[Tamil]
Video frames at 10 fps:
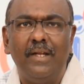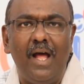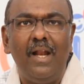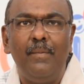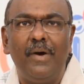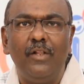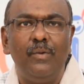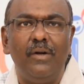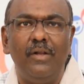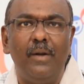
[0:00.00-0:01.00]
நான்லாம்
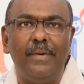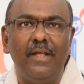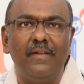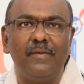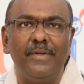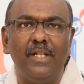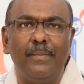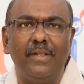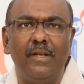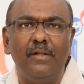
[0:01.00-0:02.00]
மருத்துவக் கல்லூரியில் படிக்கிற
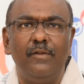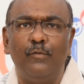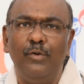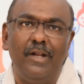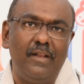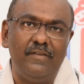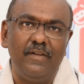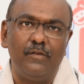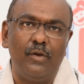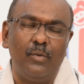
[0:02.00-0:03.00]
சமயத்தில் பார்த்திங்கன்னா இந்த ஃபுட்
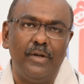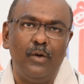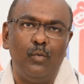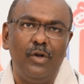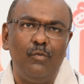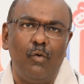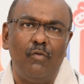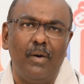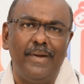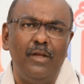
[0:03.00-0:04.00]
அலர்ஜின்னு சொல்லக்கூடிய உணவு
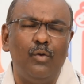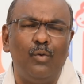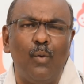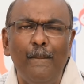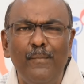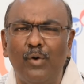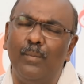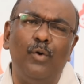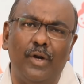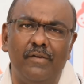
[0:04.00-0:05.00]
ஓவாமை ரொம்ப
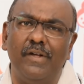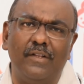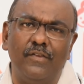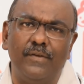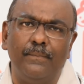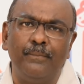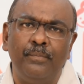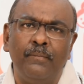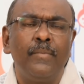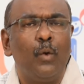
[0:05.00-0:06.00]
ரொம்ப குறைவாக இருந்துச்சு
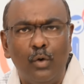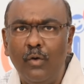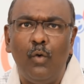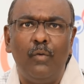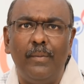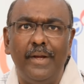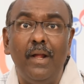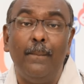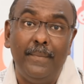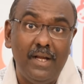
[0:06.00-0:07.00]
உணவு ஓவாமை
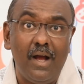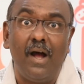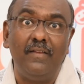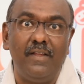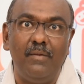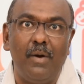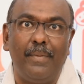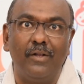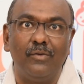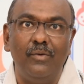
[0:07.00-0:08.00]
மிக ஆச்சரியமாக
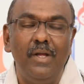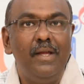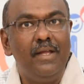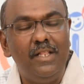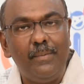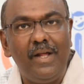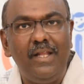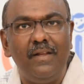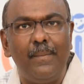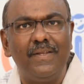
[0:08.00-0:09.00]
பார்த்தோம் இந்த
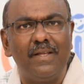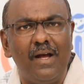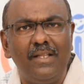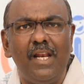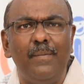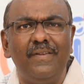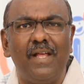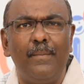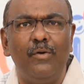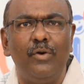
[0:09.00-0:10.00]
மாதிரி நம்ம சாதாரணமாக
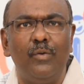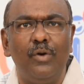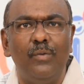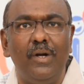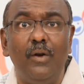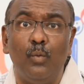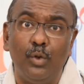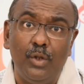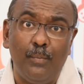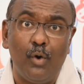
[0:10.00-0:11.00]
சாப்பிடக்கூடிய உணவுகள்
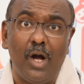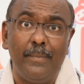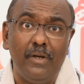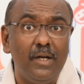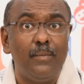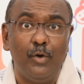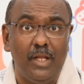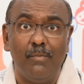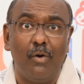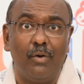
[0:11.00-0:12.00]
ஒத்துப்போகாமல் இருக்க
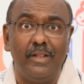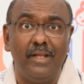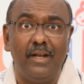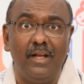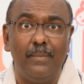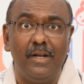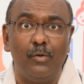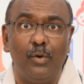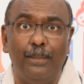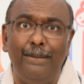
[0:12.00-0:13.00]
முடியுமா குழந்தைங்களுக்கு
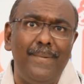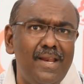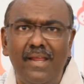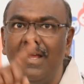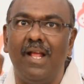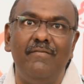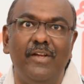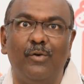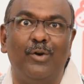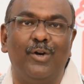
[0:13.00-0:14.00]
அப்படின்ற ஒரு பெரிய
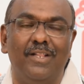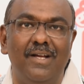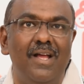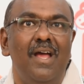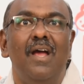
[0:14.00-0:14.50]
கேள்விக்குறியோடு தான்